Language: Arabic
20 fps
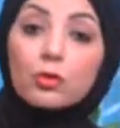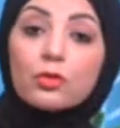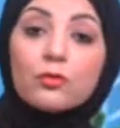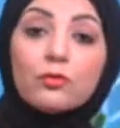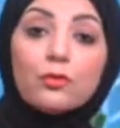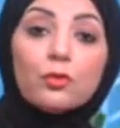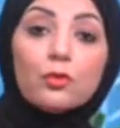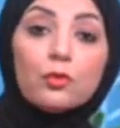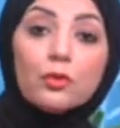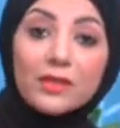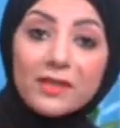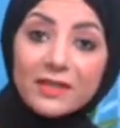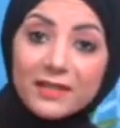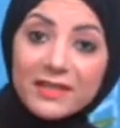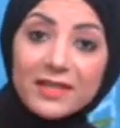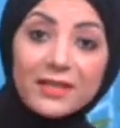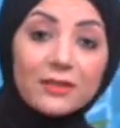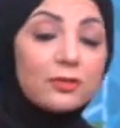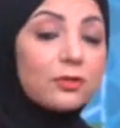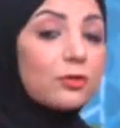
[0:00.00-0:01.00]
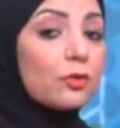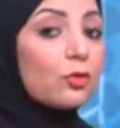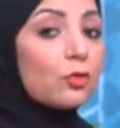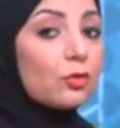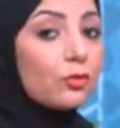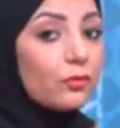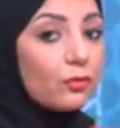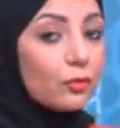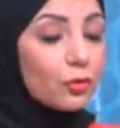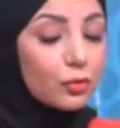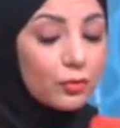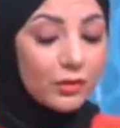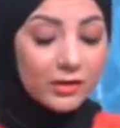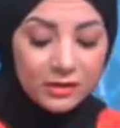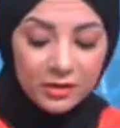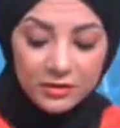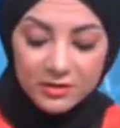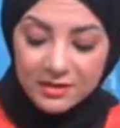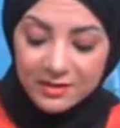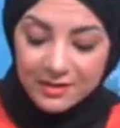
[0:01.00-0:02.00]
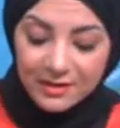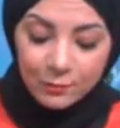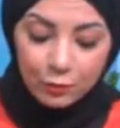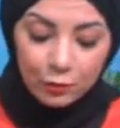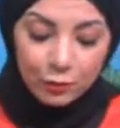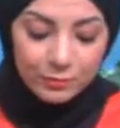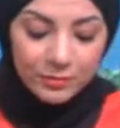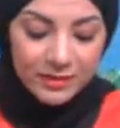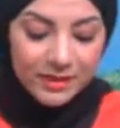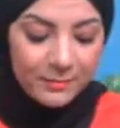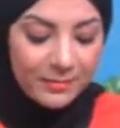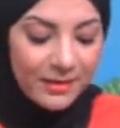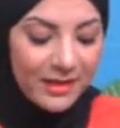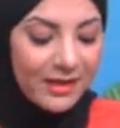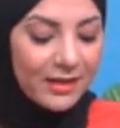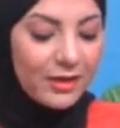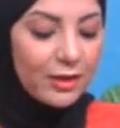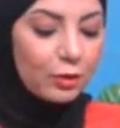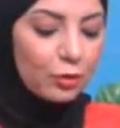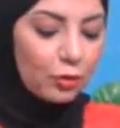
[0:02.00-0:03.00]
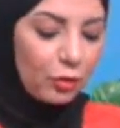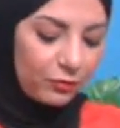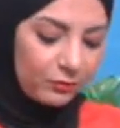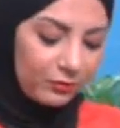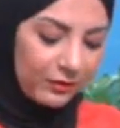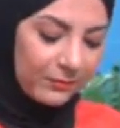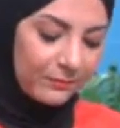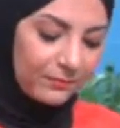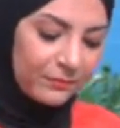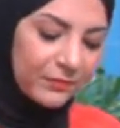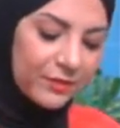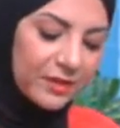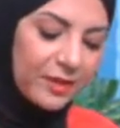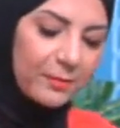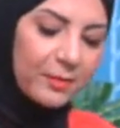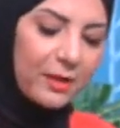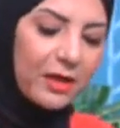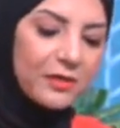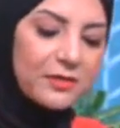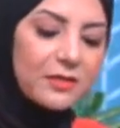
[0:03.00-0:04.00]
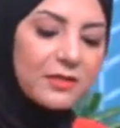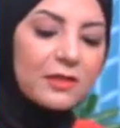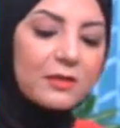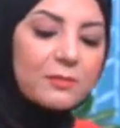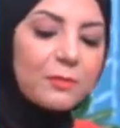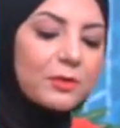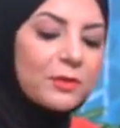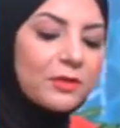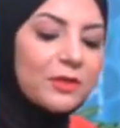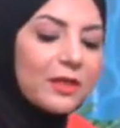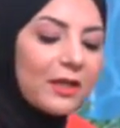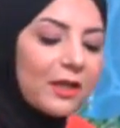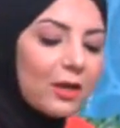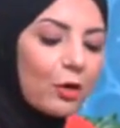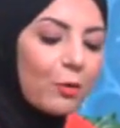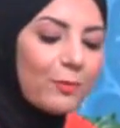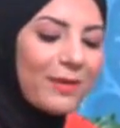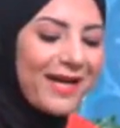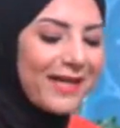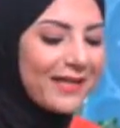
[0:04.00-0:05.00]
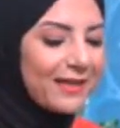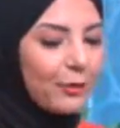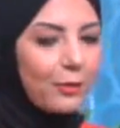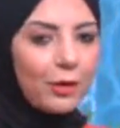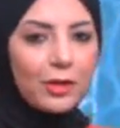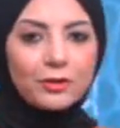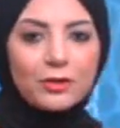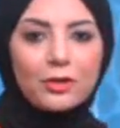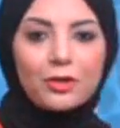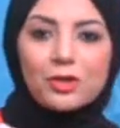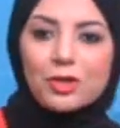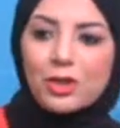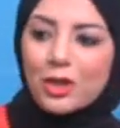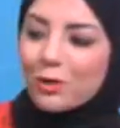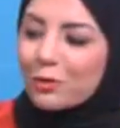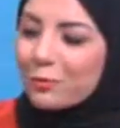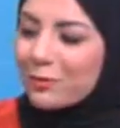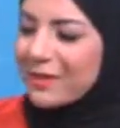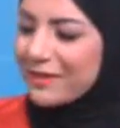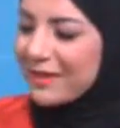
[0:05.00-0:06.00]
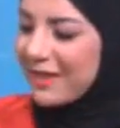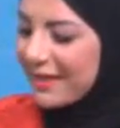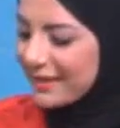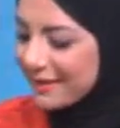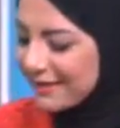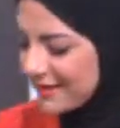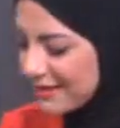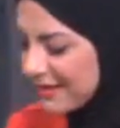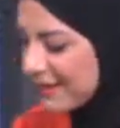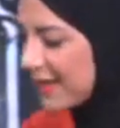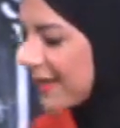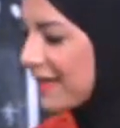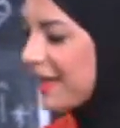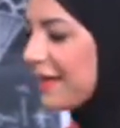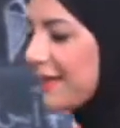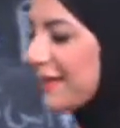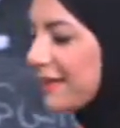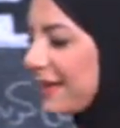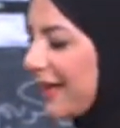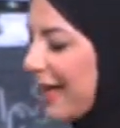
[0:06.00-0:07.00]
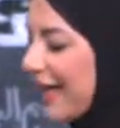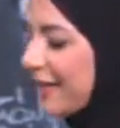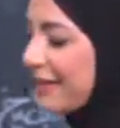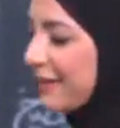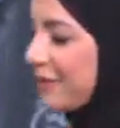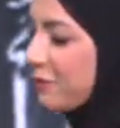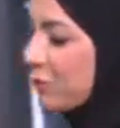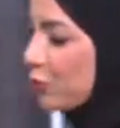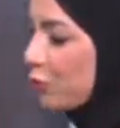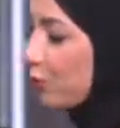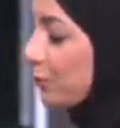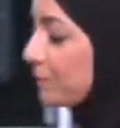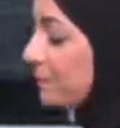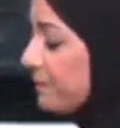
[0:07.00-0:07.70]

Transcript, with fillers: تضيفوا له نعناع تقدروا تضيفوا له شويه عصير ليمون بيبقى تحفه يبقى عصير البطيخ اهو معانا واعتقد شكله بيتحدث عن نفسه